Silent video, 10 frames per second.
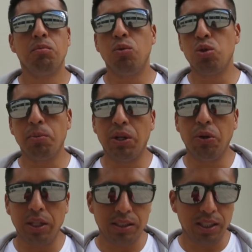mucho
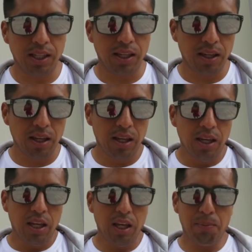mejor. Así que
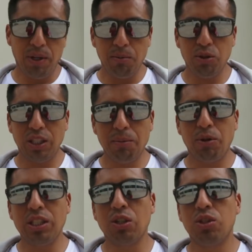esperemos seguir
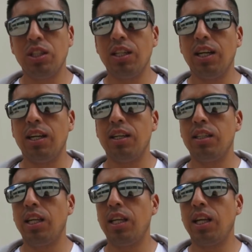por esa consigna
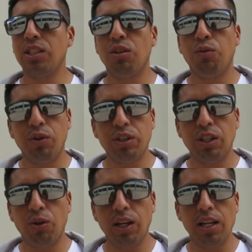de hacernos
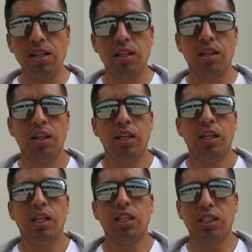fuerte local.
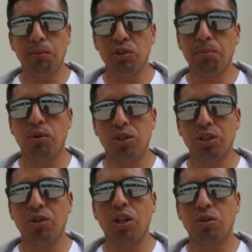Estamos
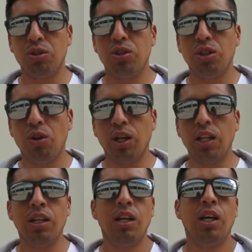aprovechando la condición de
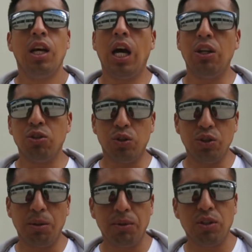local. A
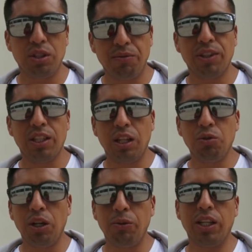nosotros también nos afecta la
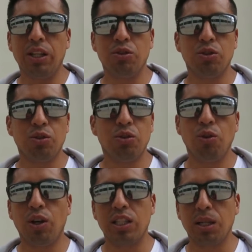altura, no es que nosotros no
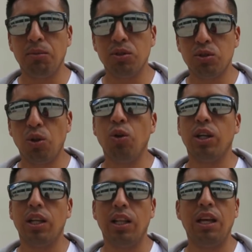nos cansamos, solo
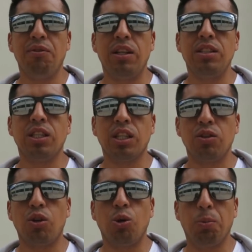que la diferencia es que
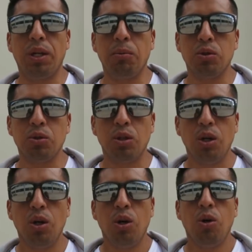nos recuperamos
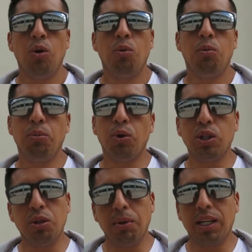un
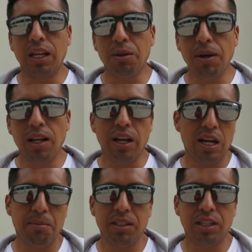poquito más que el rival,
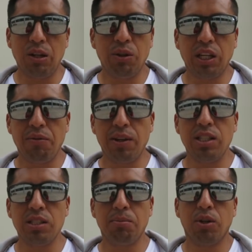nada más es la única
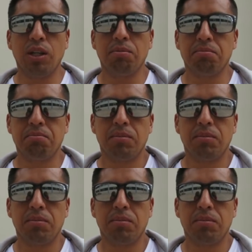diferencia, porque,